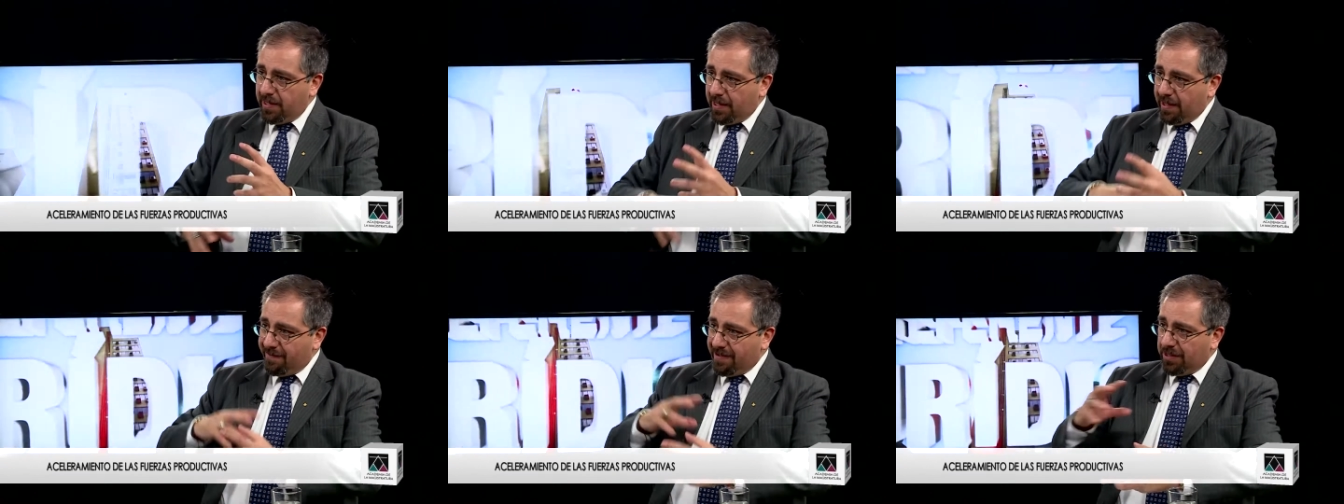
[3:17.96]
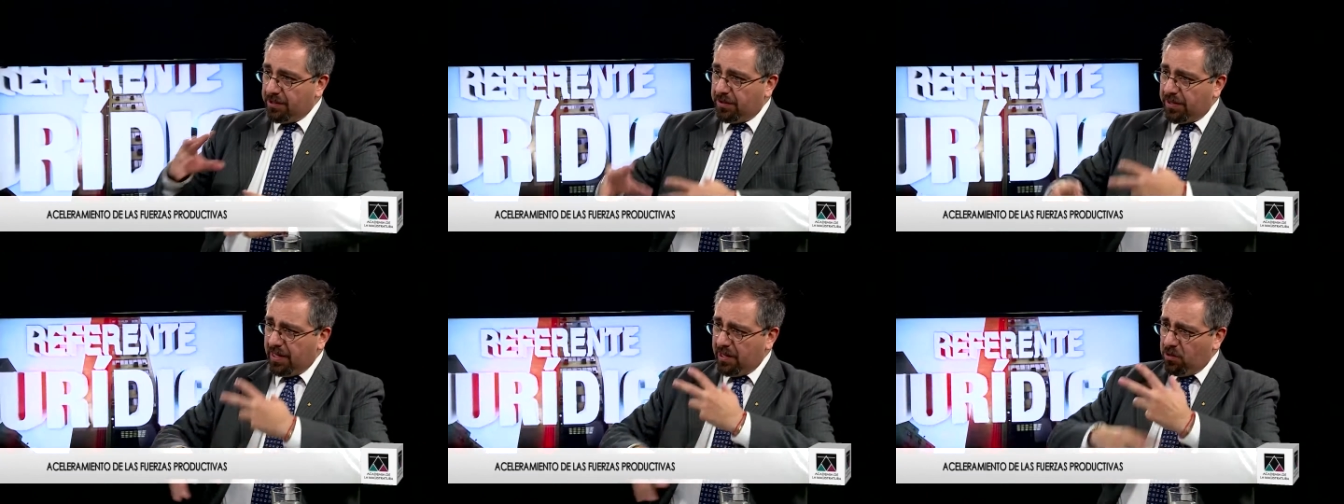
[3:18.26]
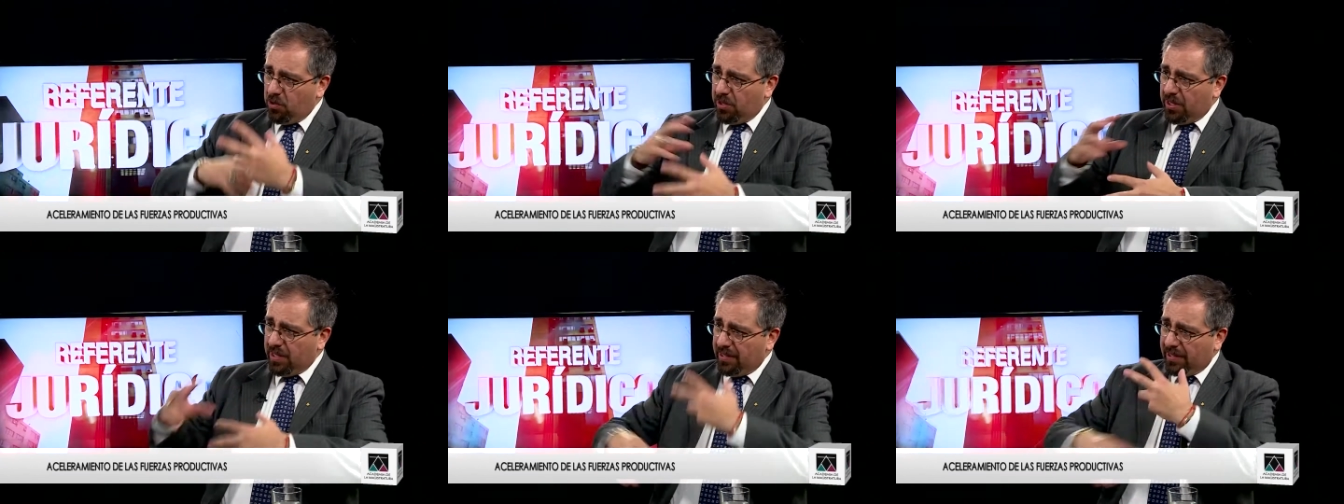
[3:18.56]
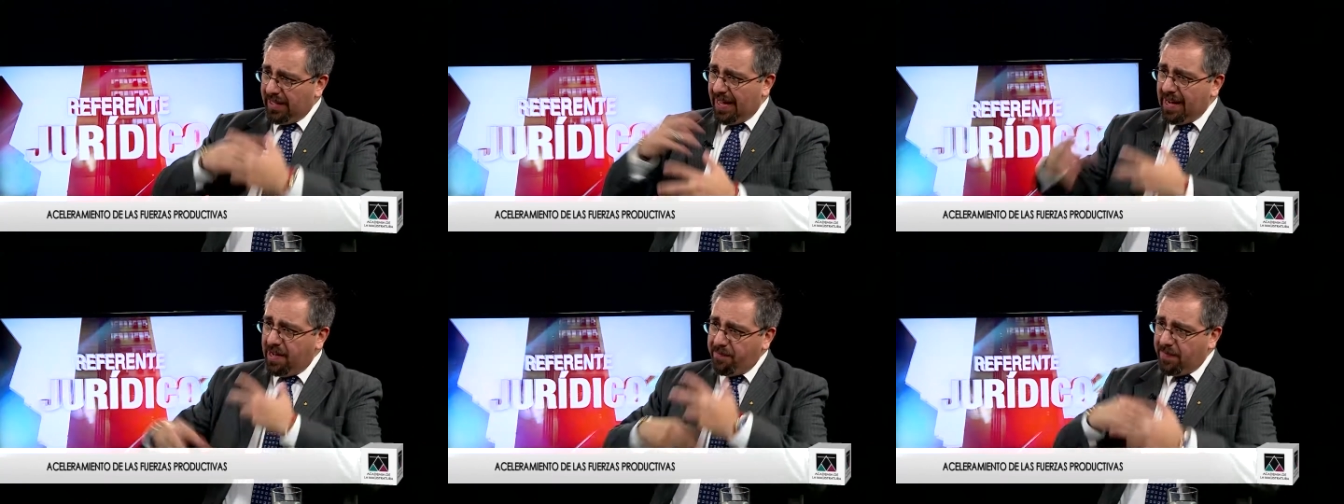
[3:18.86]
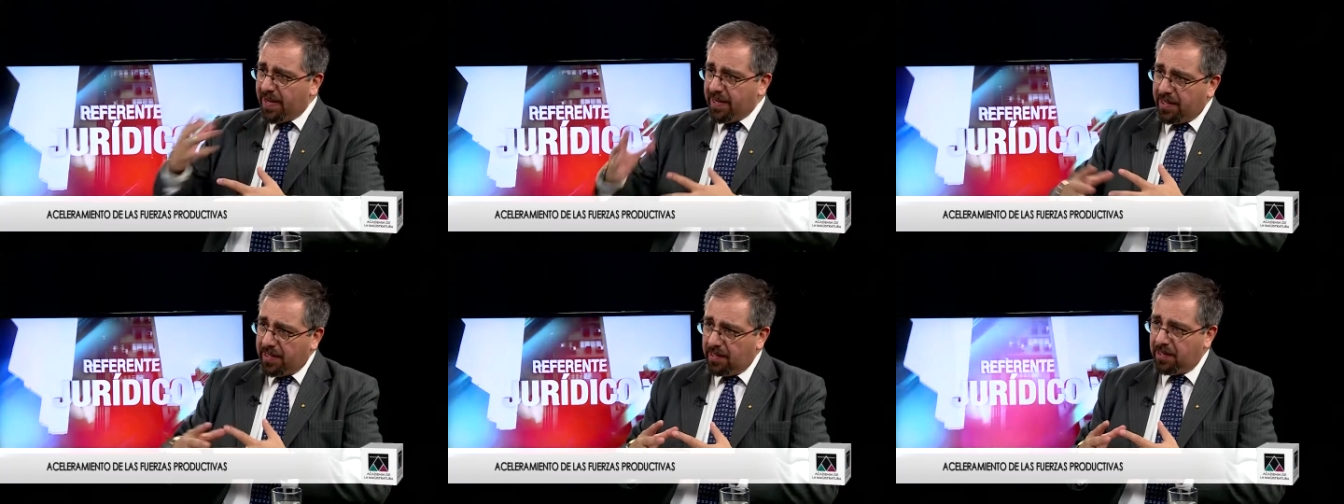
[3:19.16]
avanzado de tal
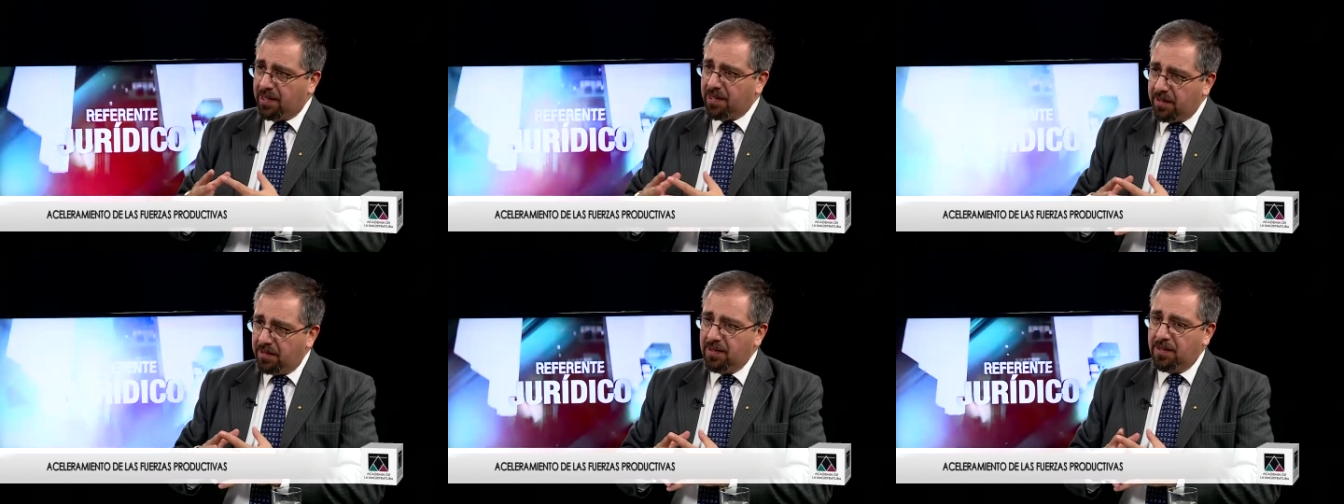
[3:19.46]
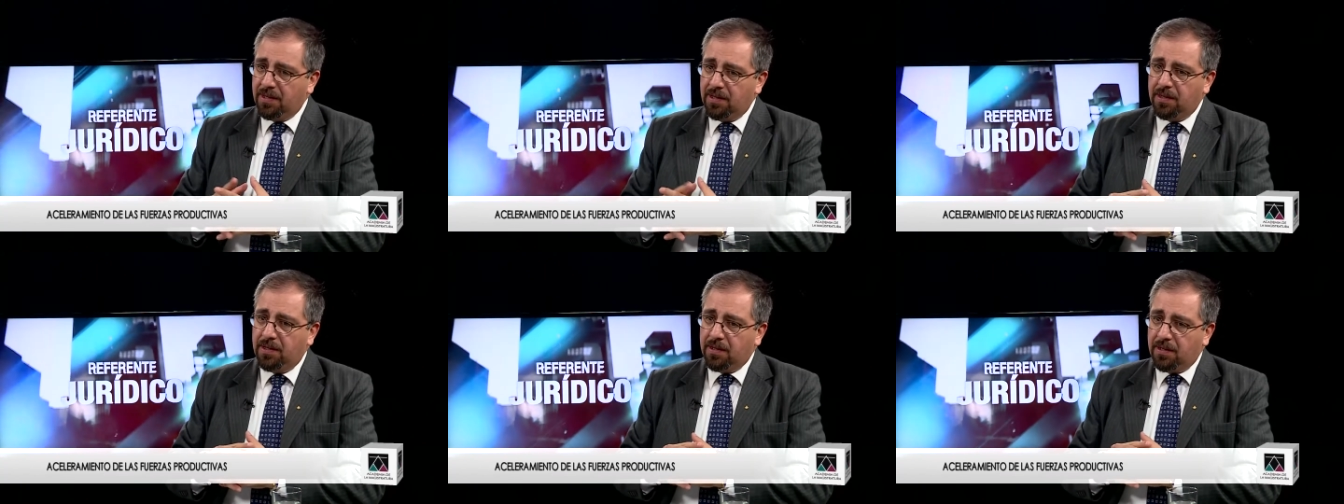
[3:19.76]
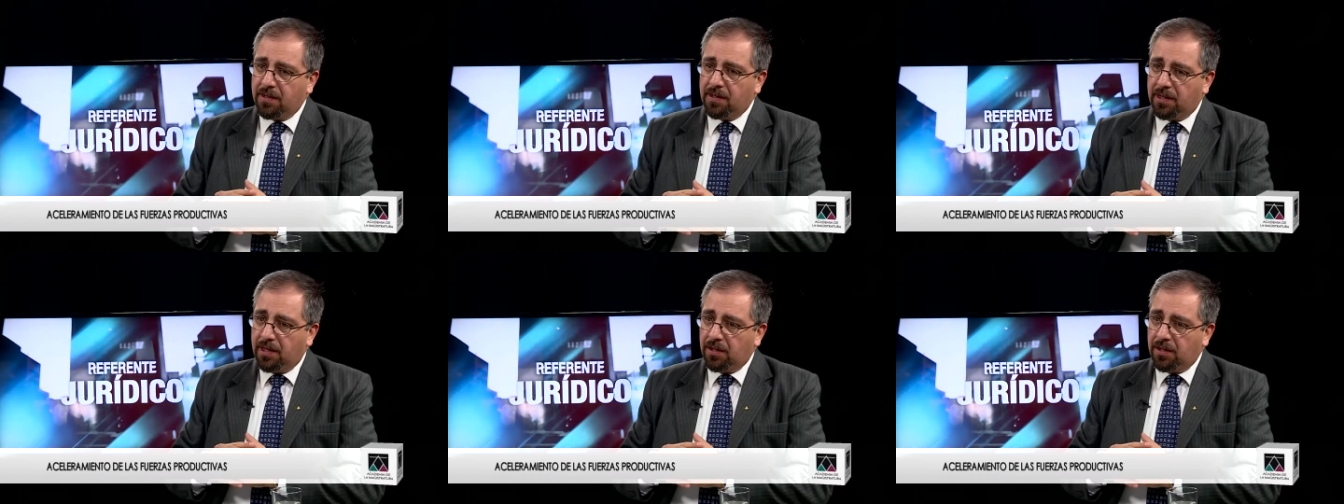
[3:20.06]
manera que